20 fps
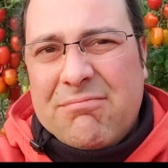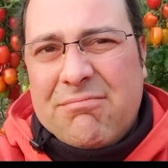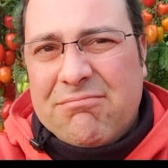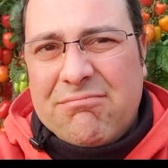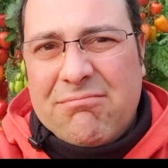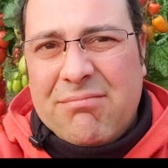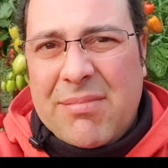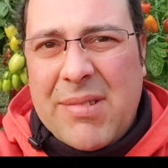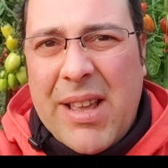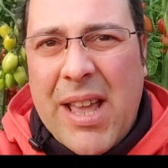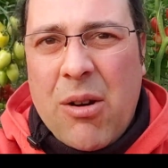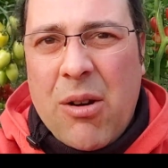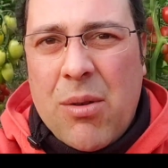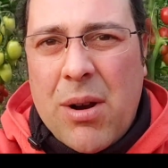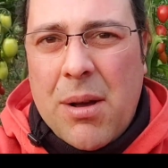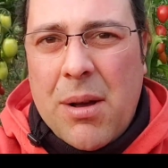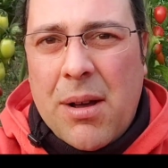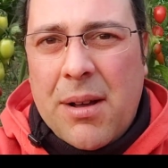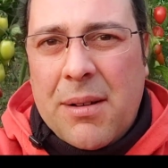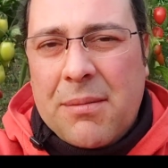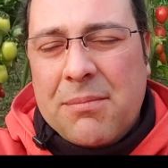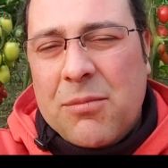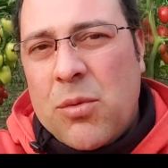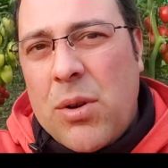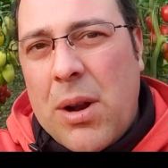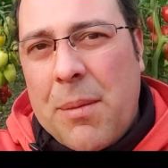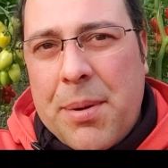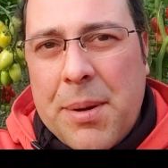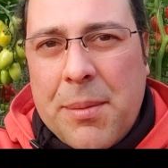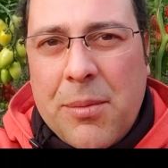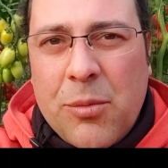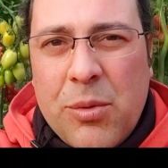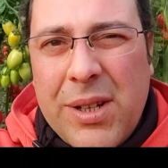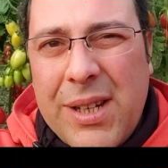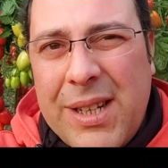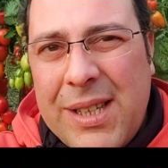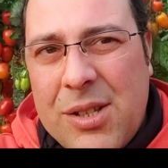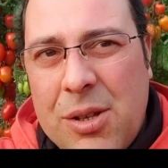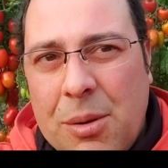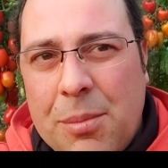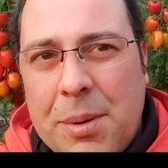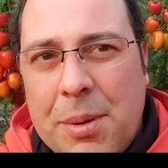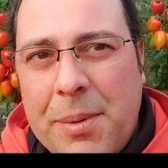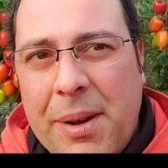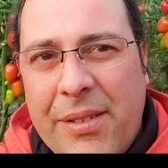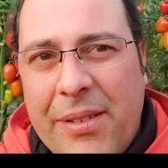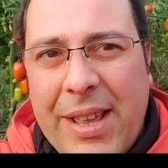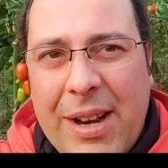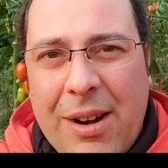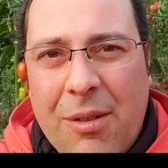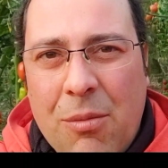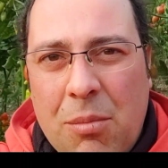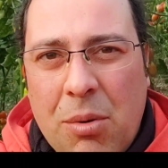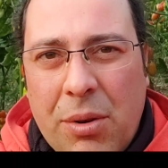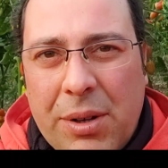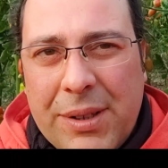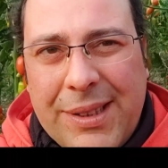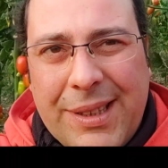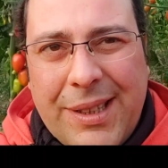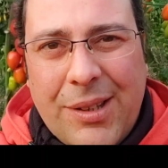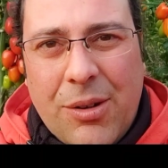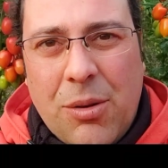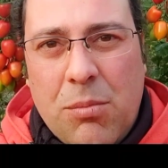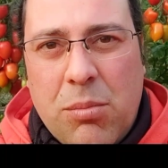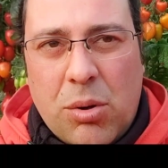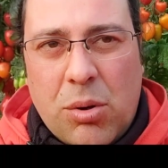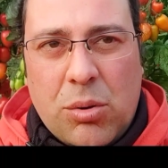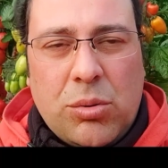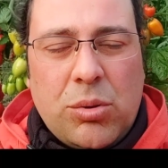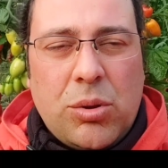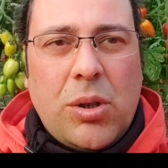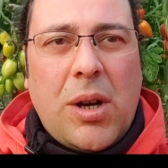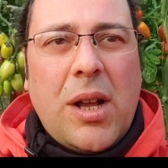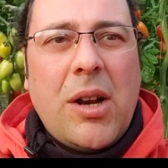mm, è una, una, un inizio primavera un pochettino brutto.